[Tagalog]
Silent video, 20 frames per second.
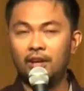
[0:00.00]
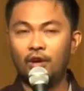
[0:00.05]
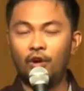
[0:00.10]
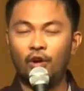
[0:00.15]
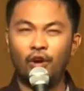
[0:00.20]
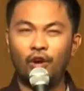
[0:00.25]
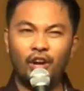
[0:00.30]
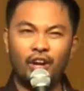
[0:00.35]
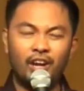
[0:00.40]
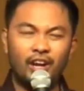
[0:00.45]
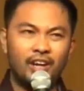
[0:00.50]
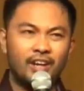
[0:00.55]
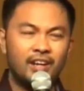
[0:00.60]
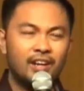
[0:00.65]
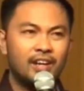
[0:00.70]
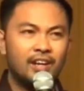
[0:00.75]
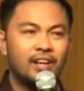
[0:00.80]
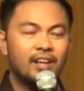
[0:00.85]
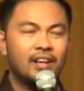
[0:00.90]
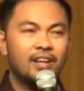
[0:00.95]
Or,
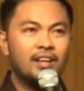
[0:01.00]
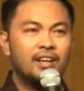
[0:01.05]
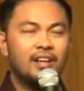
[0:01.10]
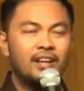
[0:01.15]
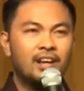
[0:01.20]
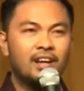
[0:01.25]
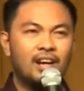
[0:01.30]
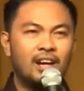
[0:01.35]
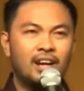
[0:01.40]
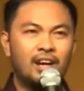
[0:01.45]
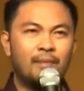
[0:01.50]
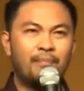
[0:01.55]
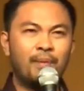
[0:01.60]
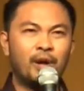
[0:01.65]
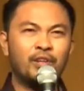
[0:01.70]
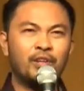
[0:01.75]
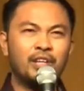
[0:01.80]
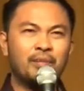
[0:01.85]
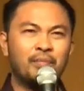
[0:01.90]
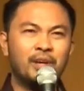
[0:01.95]
uh,
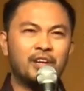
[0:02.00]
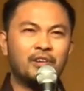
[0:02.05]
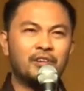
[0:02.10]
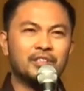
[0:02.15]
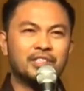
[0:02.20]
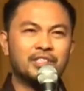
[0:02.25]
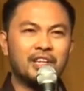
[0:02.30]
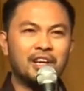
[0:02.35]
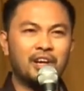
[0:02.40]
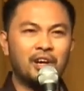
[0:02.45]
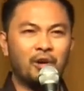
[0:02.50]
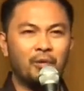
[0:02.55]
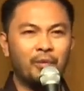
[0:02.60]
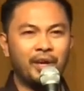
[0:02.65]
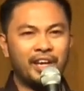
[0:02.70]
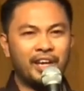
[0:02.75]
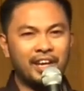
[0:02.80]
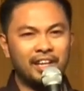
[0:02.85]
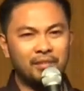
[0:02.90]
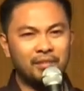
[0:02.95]
pagod naman ako sa
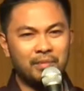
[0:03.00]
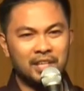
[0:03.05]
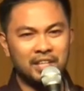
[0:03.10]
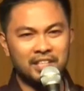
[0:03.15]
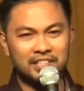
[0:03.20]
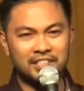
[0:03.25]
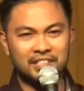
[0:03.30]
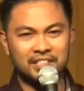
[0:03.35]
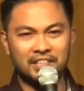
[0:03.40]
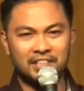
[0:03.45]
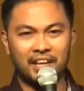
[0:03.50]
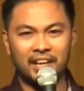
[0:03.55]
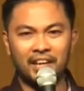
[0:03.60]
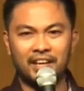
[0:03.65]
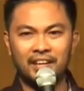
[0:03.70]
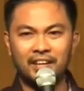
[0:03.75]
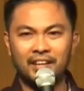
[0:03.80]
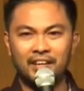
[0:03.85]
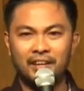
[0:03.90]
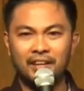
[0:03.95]
weekend ministry.
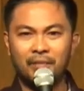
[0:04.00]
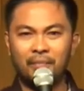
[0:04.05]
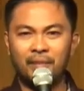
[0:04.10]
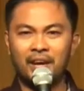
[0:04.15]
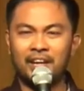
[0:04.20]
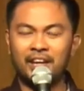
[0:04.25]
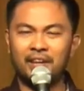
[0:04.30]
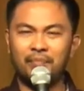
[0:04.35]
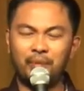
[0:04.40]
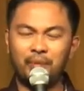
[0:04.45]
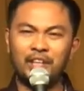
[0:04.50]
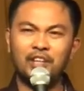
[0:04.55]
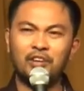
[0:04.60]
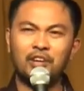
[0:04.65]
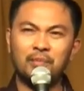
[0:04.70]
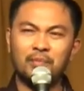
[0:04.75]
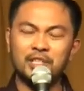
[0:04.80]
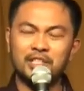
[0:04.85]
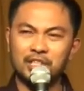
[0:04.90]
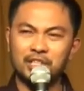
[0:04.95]
Bakit? Pwede
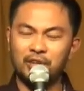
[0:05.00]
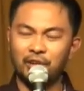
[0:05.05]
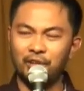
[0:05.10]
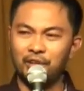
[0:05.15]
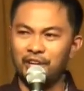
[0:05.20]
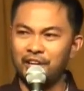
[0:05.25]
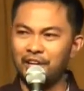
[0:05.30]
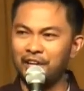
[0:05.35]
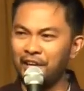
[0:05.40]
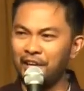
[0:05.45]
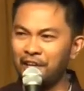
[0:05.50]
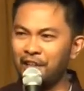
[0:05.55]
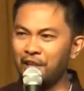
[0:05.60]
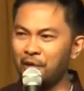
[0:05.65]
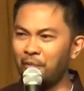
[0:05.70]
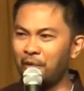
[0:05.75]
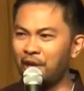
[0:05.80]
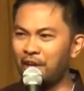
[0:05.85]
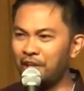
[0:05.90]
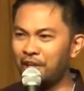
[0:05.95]
ko naman siguro na
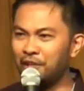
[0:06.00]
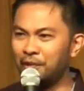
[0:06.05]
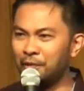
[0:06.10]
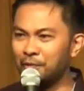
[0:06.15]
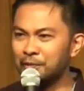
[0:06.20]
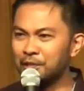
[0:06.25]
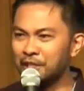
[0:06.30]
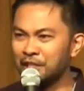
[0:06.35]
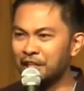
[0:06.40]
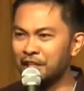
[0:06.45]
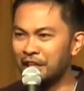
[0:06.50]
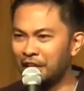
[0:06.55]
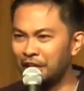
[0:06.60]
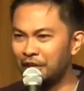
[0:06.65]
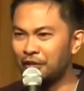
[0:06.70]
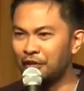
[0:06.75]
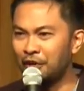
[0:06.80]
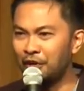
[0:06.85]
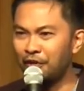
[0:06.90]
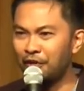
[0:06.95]
i-reward yung sarili
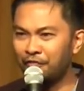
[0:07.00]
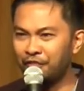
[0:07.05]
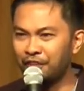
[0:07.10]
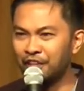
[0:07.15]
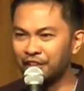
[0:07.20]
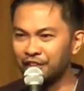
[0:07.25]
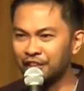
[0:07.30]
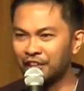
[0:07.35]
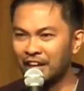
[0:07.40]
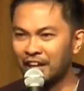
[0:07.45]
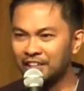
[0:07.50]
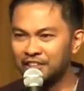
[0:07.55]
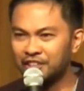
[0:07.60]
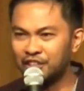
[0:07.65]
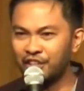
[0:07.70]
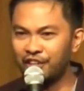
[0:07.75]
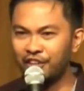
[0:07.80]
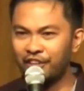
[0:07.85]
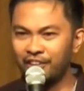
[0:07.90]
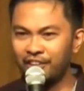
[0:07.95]
ko of
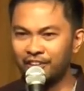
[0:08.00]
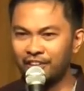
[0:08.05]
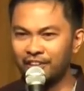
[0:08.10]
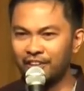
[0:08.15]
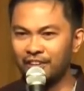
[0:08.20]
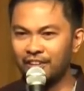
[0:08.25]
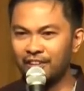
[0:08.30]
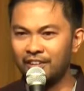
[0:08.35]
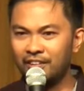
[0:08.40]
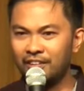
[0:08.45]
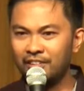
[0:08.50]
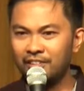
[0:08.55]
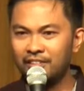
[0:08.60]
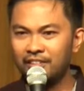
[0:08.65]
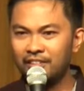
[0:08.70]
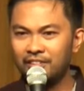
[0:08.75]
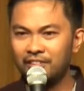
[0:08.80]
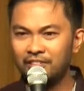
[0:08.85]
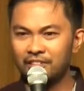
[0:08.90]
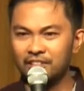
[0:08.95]
indulging in uh,
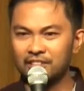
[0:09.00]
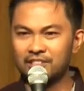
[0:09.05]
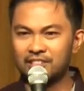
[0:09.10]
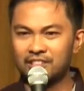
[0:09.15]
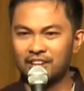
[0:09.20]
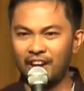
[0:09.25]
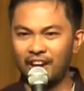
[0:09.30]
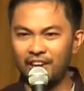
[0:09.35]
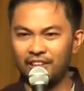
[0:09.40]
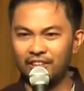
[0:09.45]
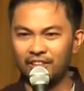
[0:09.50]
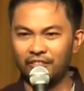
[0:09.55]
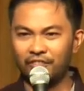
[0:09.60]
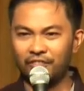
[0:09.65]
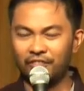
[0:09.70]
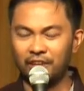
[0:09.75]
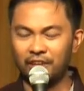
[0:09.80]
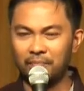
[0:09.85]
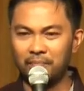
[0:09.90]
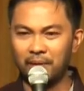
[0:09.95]
this kind of
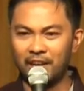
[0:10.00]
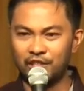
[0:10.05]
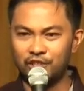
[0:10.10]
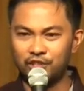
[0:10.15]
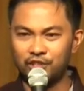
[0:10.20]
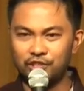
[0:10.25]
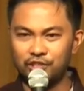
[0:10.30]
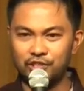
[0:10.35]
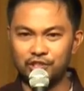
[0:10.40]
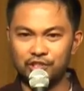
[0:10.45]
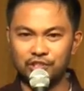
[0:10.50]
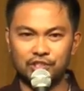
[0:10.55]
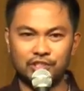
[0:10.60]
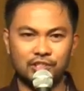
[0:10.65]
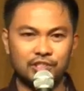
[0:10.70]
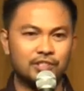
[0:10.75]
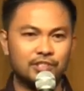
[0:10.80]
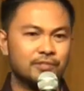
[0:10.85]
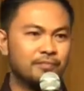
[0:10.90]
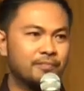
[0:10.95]
uh,
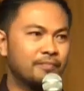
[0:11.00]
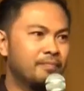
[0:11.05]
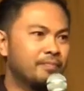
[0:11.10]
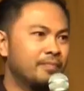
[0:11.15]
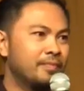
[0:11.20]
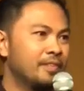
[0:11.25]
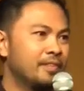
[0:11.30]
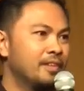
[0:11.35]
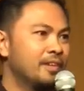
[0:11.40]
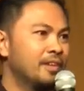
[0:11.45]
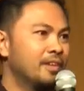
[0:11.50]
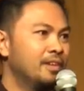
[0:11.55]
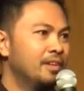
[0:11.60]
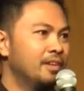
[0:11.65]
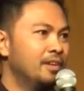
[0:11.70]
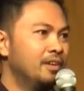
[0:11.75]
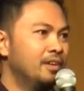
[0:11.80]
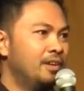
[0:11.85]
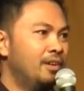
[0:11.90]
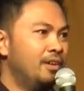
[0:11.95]
pleasures.
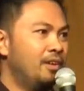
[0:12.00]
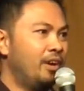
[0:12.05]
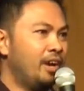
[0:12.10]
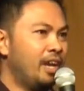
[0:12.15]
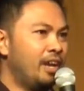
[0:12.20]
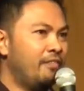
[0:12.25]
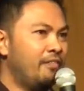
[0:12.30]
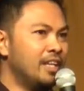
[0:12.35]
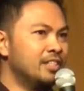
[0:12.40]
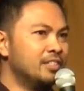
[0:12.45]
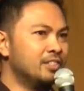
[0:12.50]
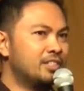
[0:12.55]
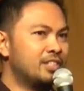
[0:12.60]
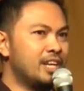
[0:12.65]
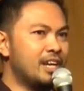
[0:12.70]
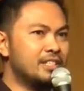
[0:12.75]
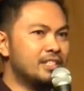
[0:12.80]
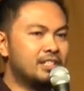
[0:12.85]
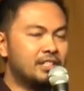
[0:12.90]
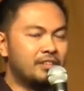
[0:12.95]
Or even
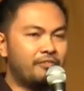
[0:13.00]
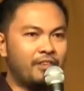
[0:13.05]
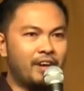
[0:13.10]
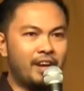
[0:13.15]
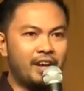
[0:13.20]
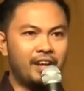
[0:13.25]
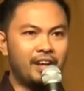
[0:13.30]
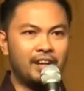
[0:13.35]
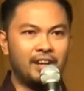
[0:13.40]
justify